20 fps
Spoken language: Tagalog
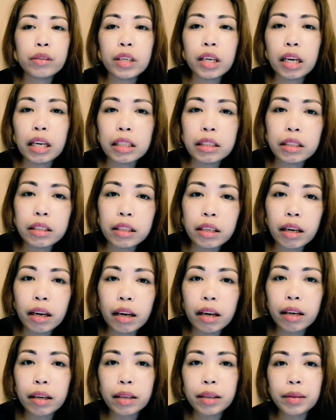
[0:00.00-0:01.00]
to God
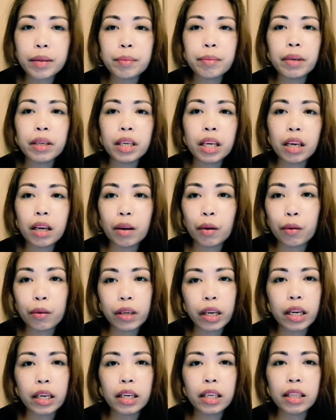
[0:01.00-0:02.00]
na maging
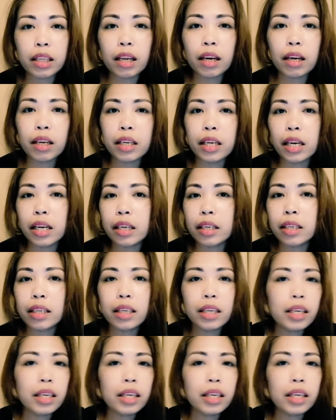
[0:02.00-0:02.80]
okay na talaga.